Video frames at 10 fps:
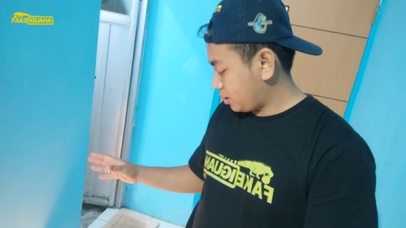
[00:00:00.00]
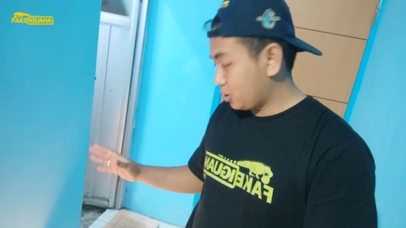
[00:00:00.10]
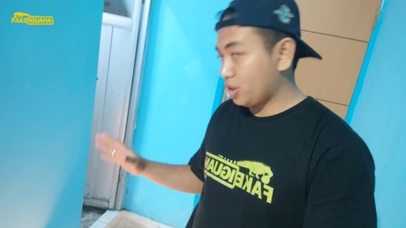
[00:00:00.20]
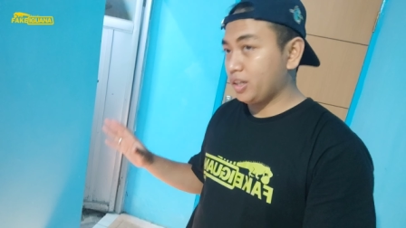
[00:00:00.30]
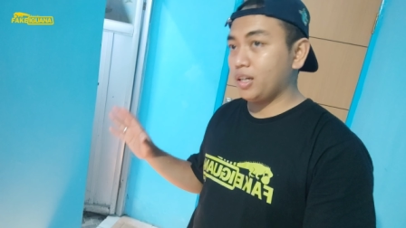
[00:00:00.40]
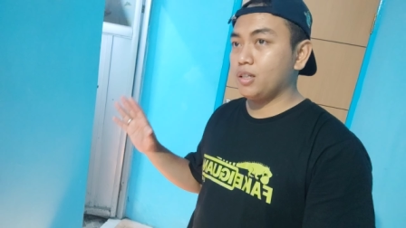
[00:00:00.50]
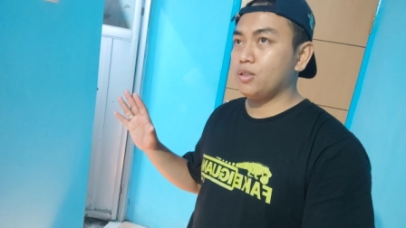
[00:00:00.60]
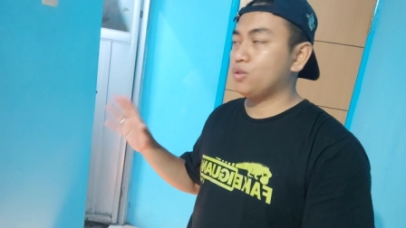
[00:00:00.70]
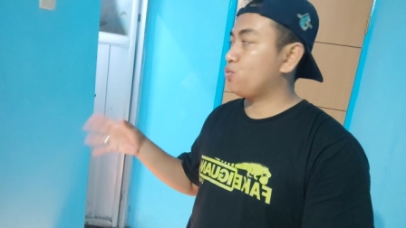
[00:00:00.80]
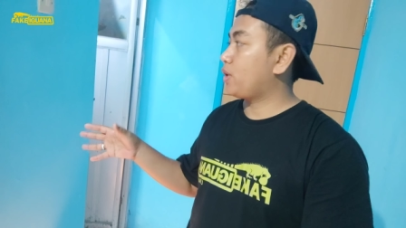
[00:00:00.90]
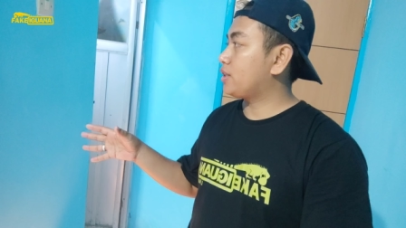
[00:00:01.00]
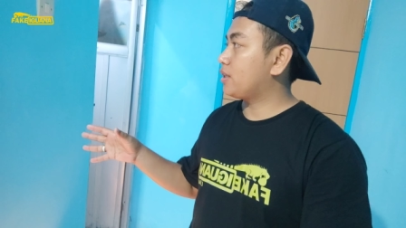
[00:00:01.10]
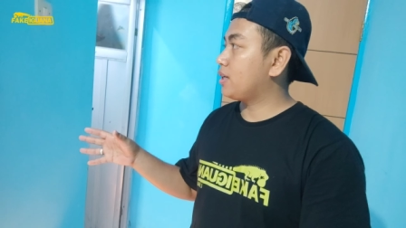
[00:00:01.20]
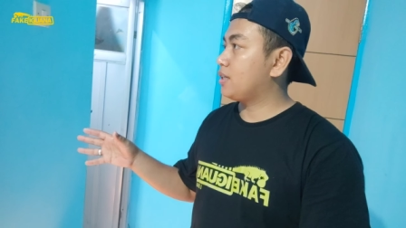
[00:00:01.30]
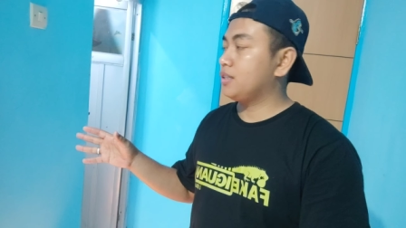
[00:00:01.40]
soalnya
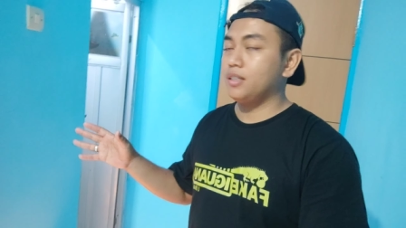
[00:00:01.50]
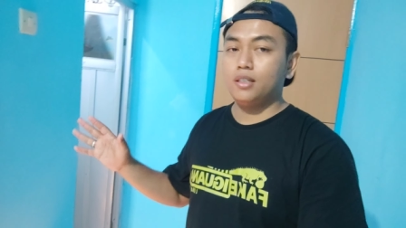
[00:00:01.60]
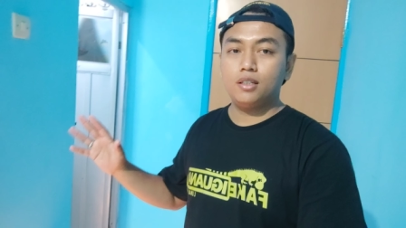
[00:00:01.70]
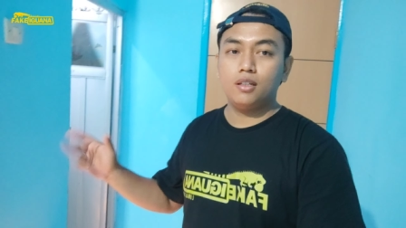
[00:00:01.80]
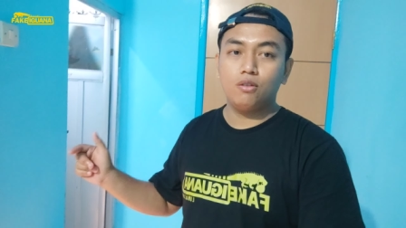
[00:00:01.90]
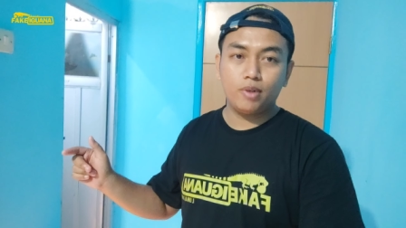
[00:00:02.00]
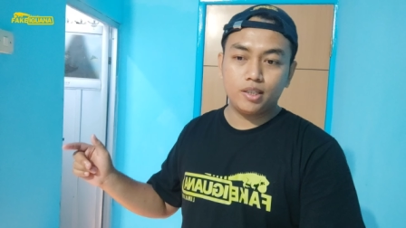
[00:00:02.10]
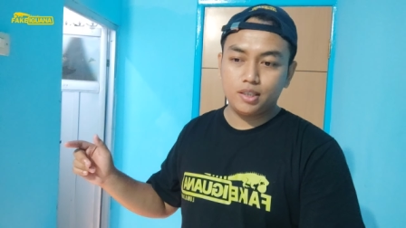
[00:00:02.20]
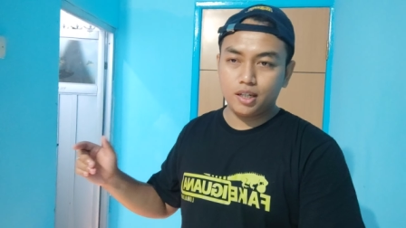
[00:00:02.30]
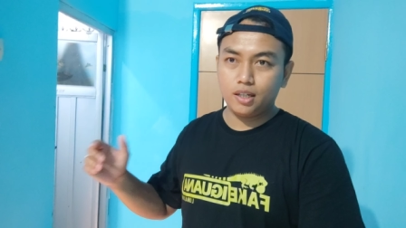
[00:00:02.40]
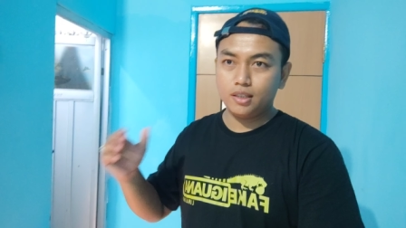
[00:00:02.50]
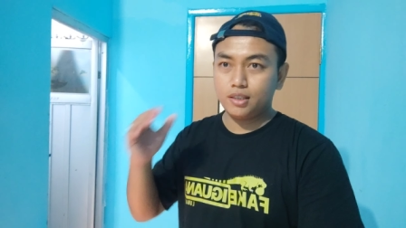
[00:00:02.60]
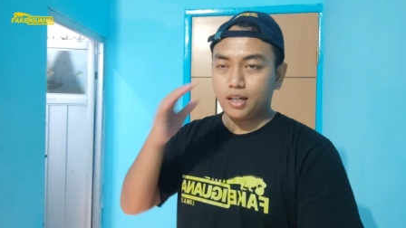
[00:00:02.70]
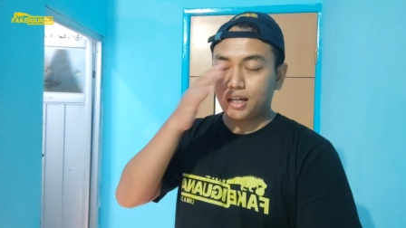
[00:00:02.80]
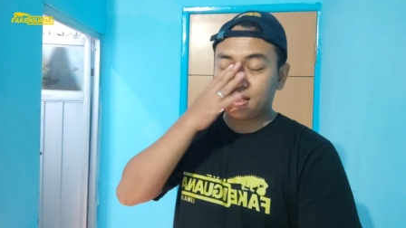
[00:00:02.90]
suasana di sini di Lumajang
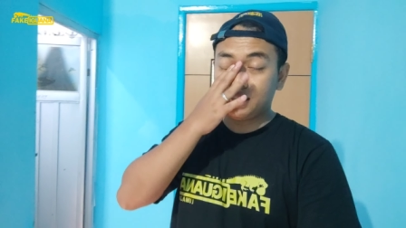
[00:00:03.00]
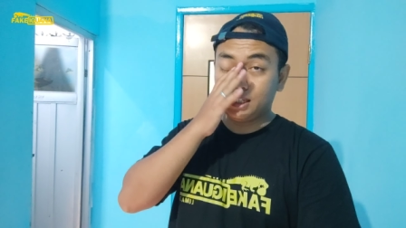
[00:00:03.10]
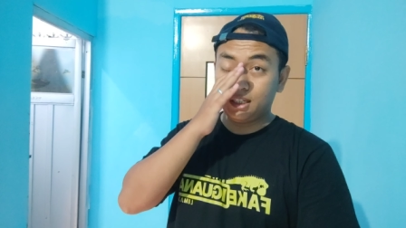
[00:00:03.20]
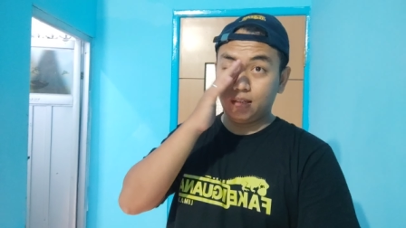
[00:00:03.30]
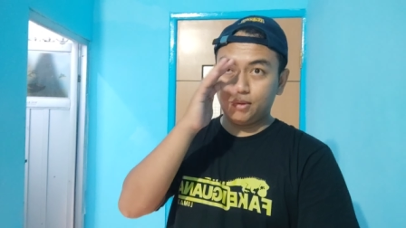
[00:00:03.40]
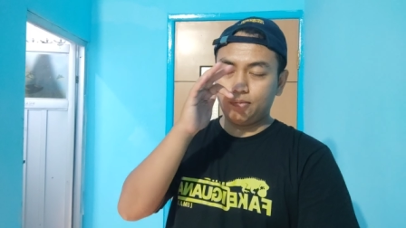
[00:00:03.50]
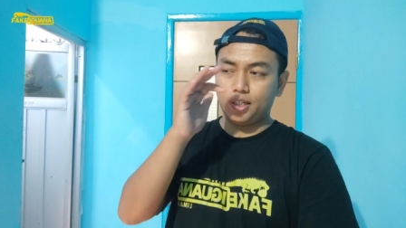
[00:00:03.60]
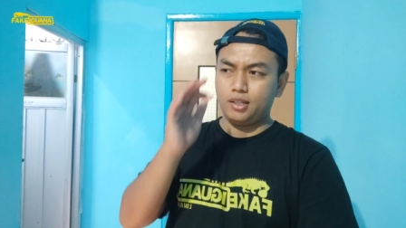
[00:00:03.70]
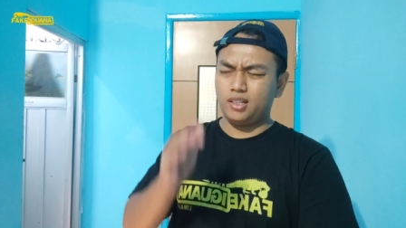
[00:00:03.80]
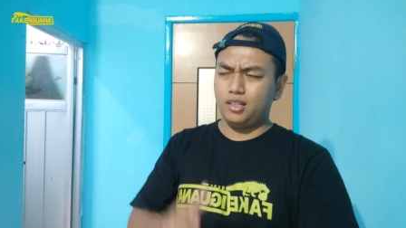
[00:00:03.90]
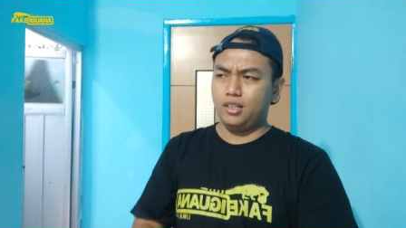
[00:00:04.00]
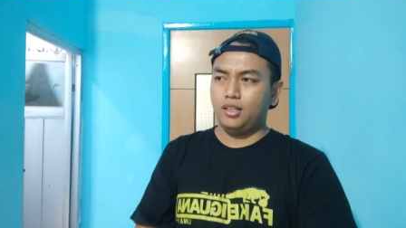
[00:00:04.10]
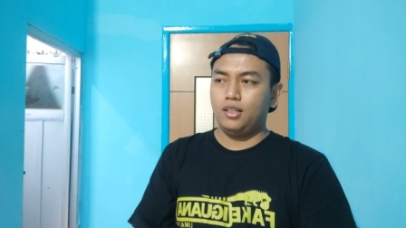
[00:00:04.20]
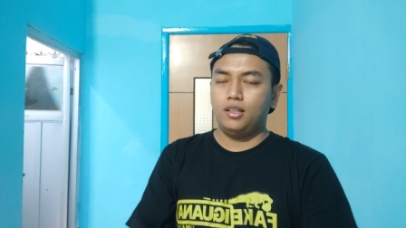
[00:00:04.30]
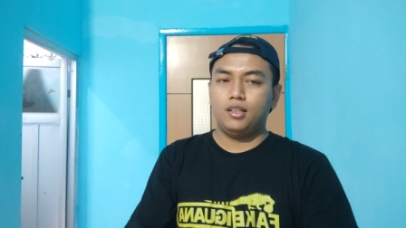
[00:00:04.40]
sangat dingin teman-teman
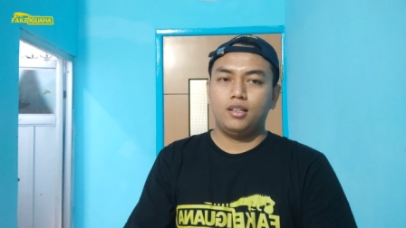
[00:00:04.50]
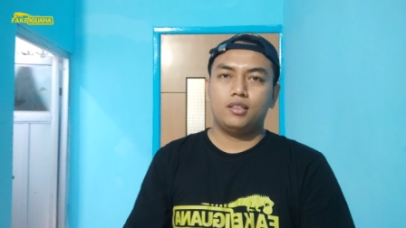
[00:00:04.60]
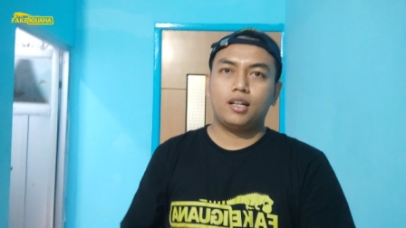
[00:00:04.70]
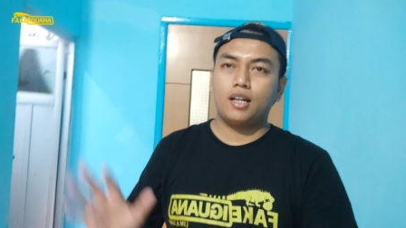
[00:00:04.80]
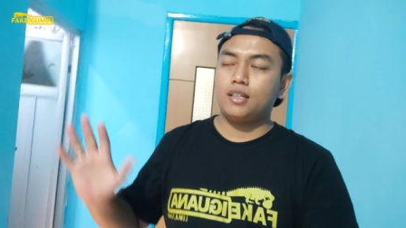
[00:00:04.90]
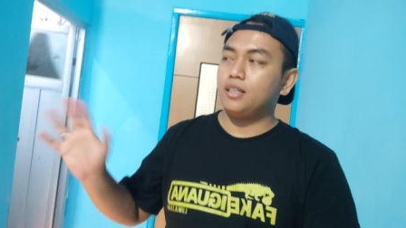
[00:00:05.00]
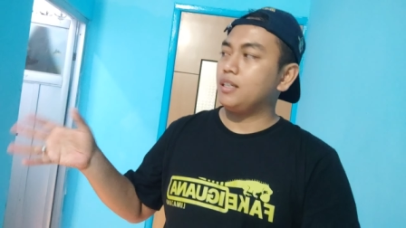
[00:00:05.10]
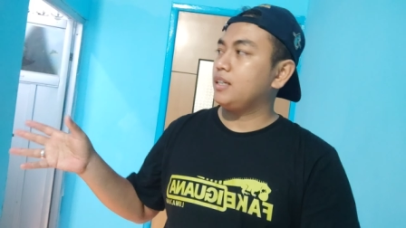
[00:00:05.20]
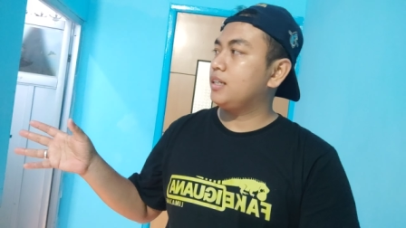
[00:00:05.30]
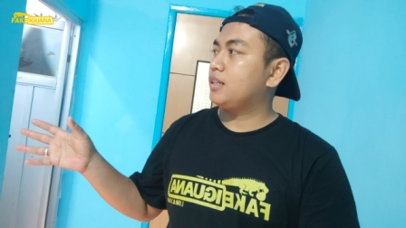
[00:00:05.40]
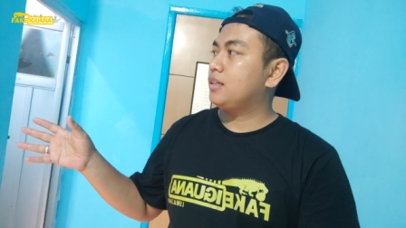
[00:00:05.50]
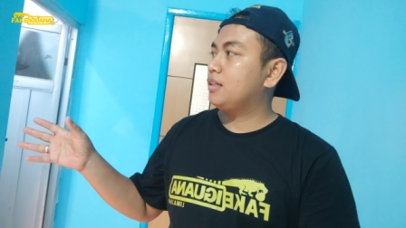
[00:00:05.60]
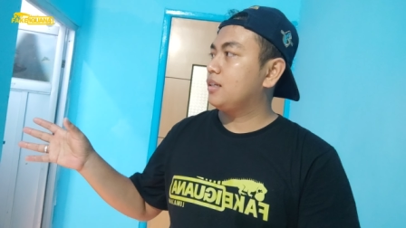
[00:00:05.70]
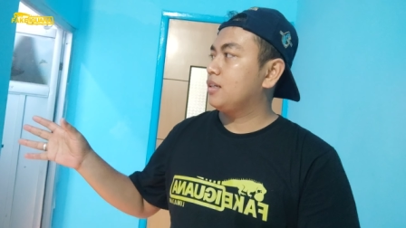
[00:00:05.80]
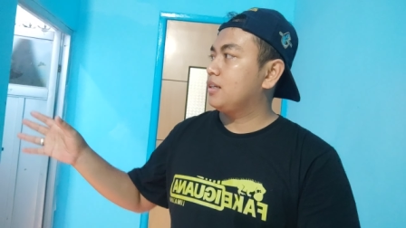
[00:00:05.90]
sangat dingin
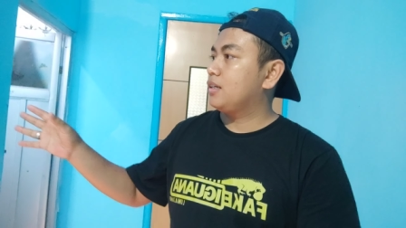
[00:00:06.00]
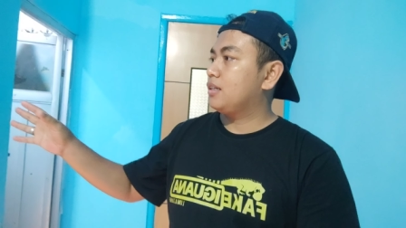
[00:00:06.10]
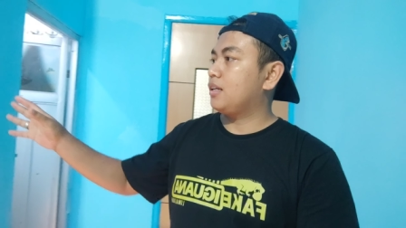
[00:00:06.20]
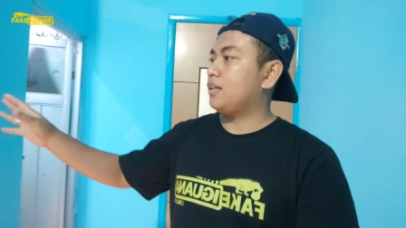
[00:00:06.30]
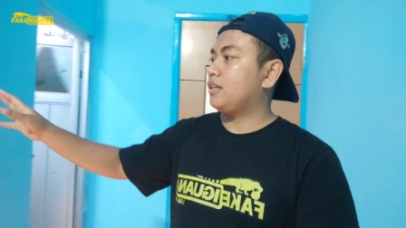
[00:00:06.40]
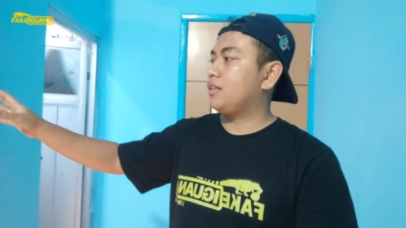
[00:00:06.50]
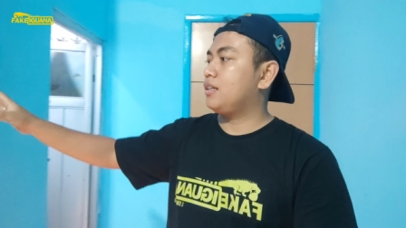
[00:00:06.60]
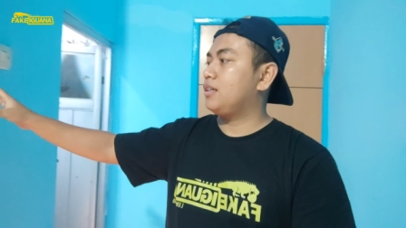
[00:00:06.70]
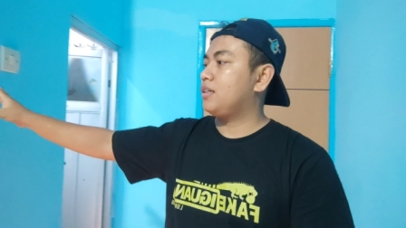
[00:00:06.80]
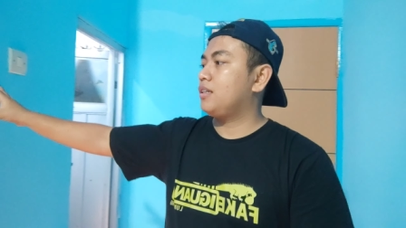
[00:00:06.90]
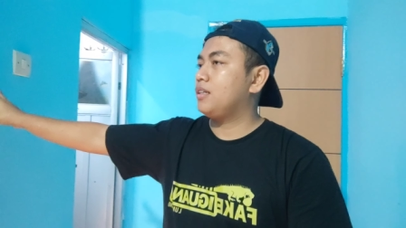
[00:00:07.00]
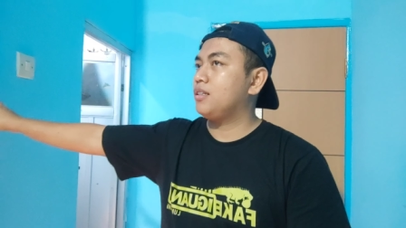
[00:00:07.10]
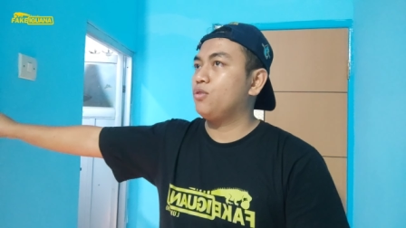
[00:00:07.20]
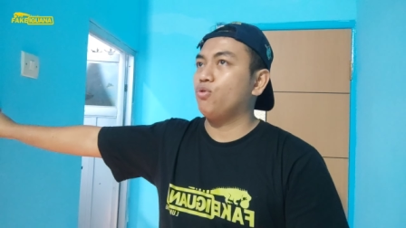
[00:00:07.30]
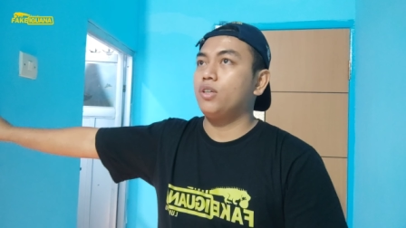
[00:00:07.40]
dan ini
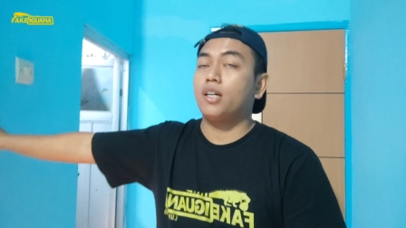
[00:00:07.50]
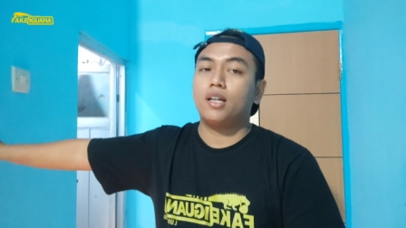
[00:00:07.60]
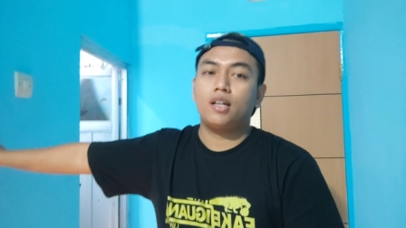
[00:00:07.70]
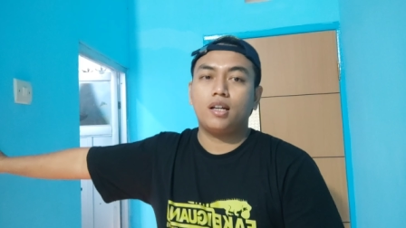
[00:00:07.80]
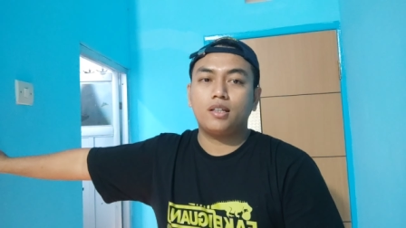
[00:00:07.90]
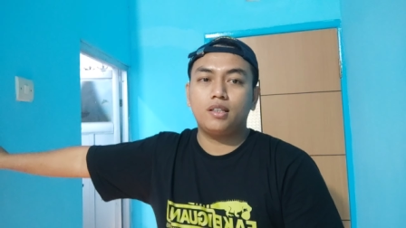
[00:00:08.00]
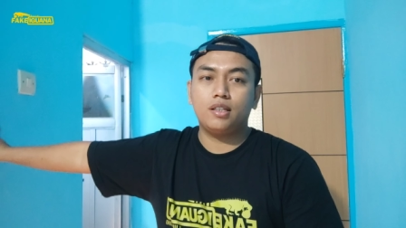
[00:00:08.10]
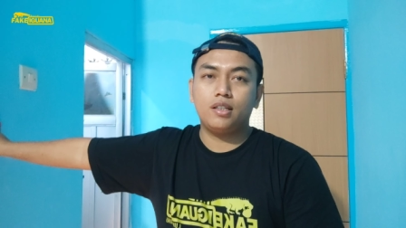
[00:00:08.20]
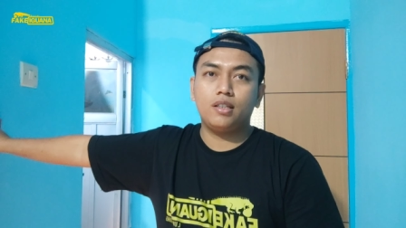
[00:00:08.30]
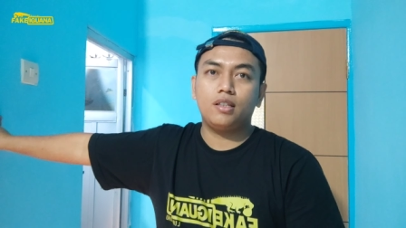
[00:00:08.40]
juga kan lagi